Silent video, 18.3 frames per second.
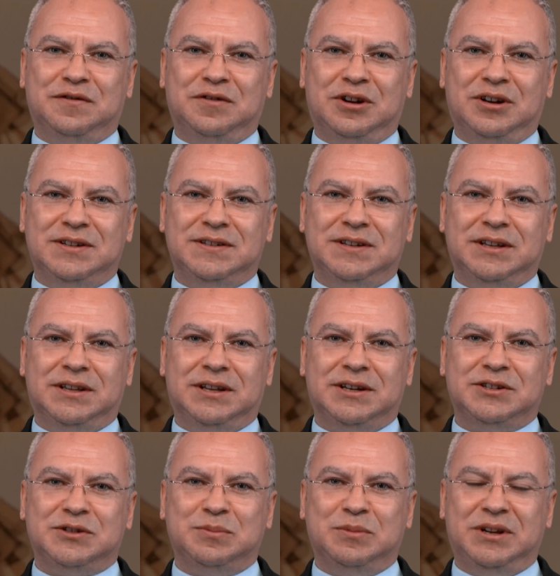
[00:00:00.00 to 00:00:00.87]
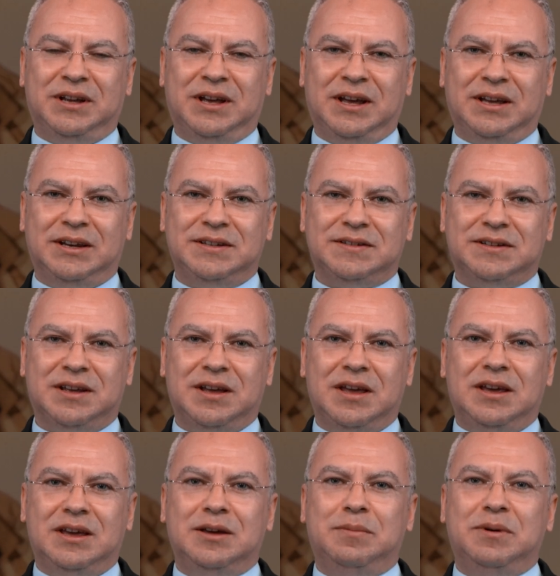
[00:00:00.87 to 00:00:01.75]
vós entre as mulheres,
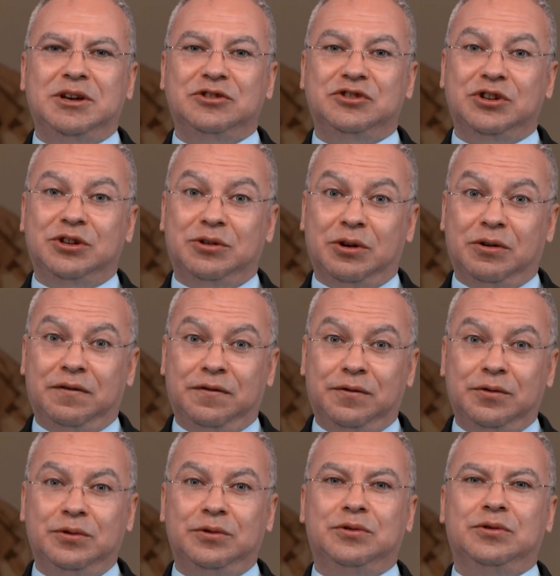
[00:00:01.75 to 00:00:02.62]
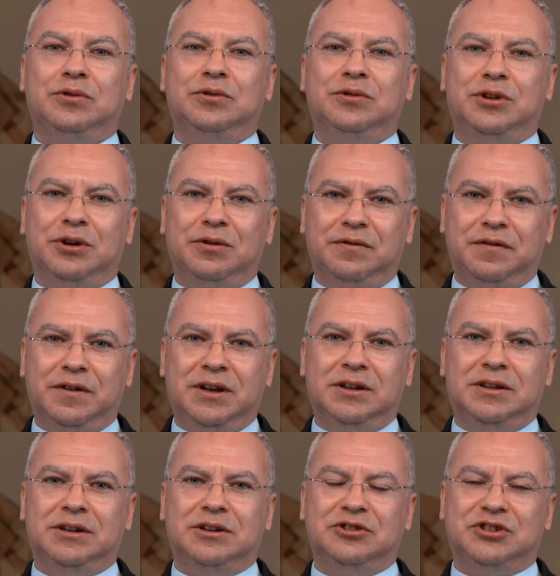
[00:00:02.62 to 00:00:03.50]
e bendito é o fruto do teu
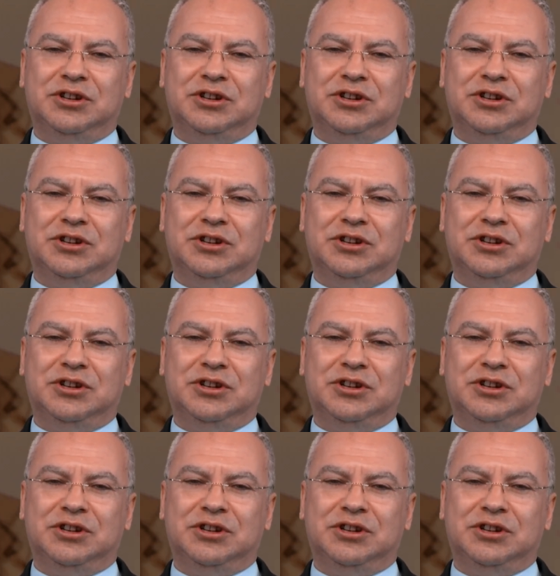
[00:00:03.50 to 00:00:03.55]
ventre,